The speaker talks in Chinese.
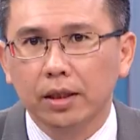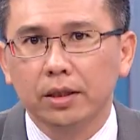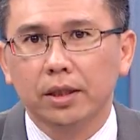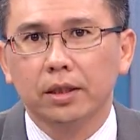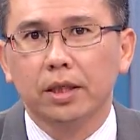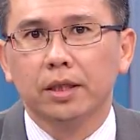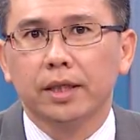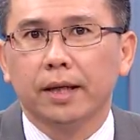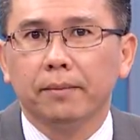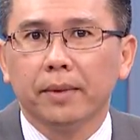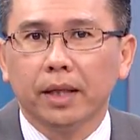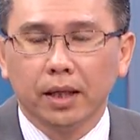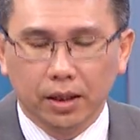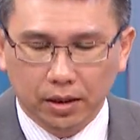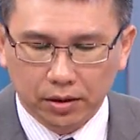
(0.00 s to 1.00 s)
特写，谢谢。
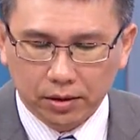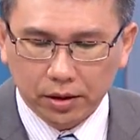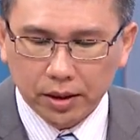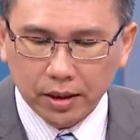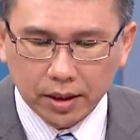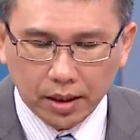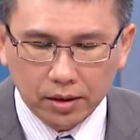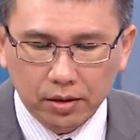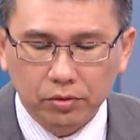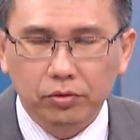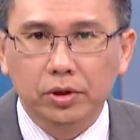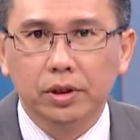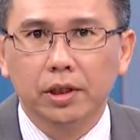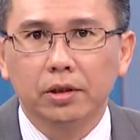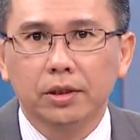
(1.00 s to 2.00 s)
这些强势
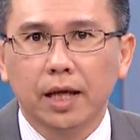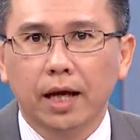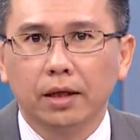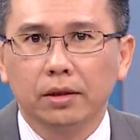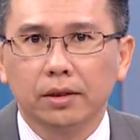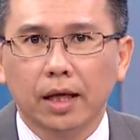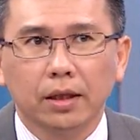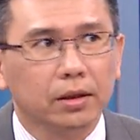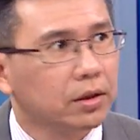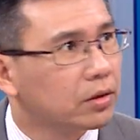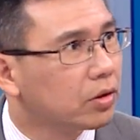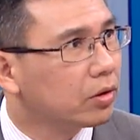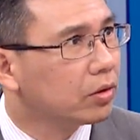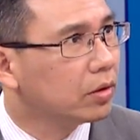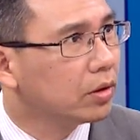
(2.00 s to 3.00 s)
股今天要杀杀的很
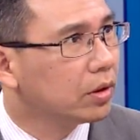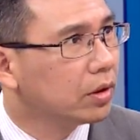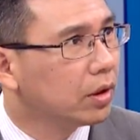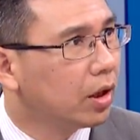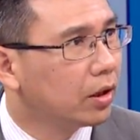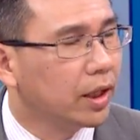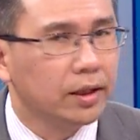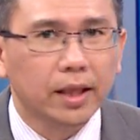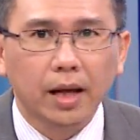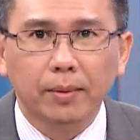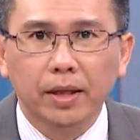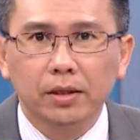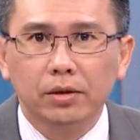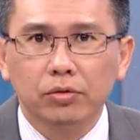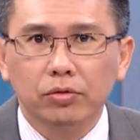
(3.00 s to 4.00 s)
重。好，那大
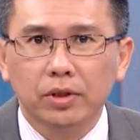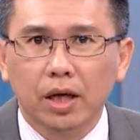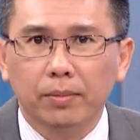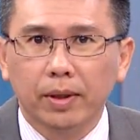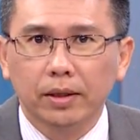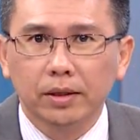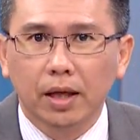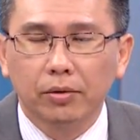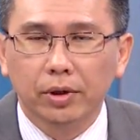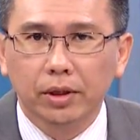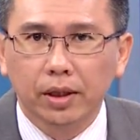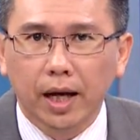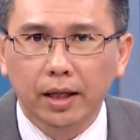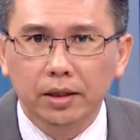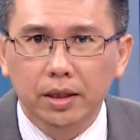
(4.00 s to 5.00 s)
盘指数早盘稍微
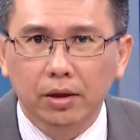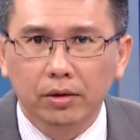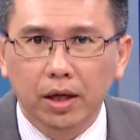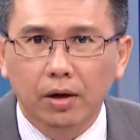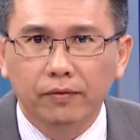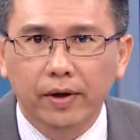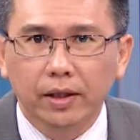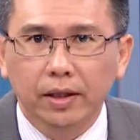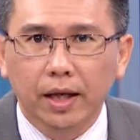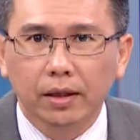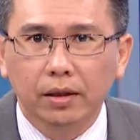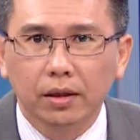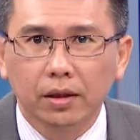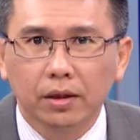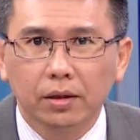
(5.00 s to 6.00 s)
开小高反
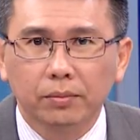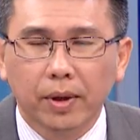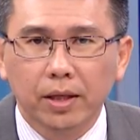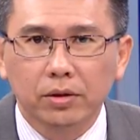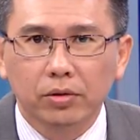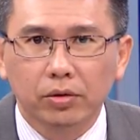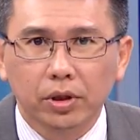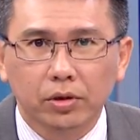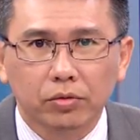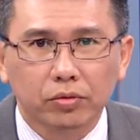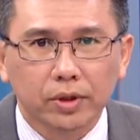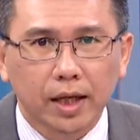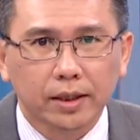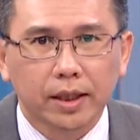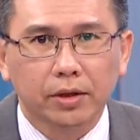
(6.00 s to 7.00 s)
弹。盘中一
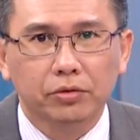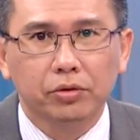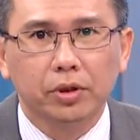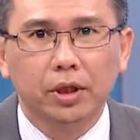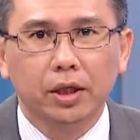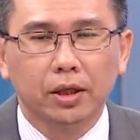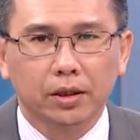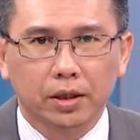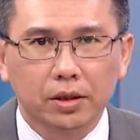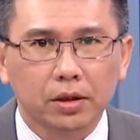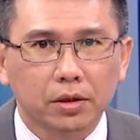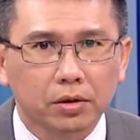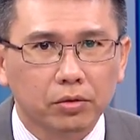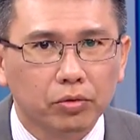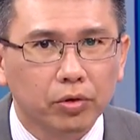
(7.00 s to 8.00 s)
度杀下去，可
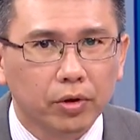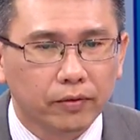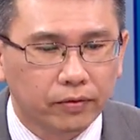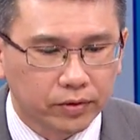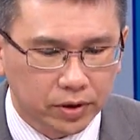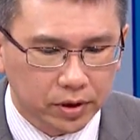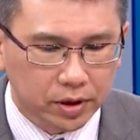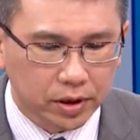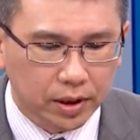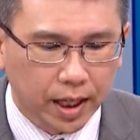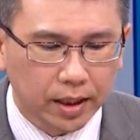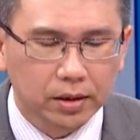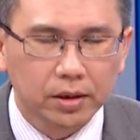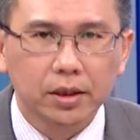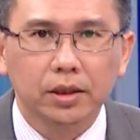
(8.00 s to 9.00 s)
是你如果仔细
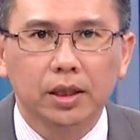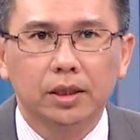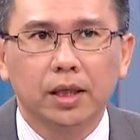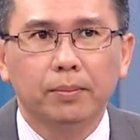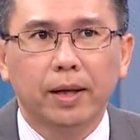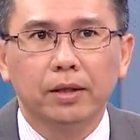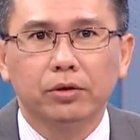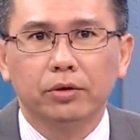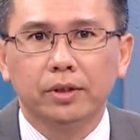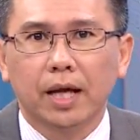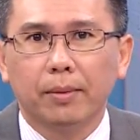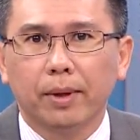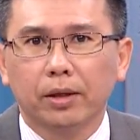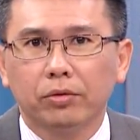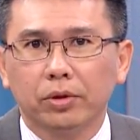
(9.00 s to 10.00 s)
看，今天在盘中
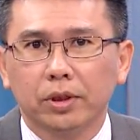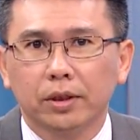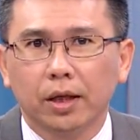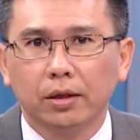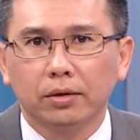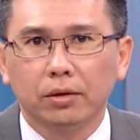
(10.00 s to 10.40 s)
杀盘过程当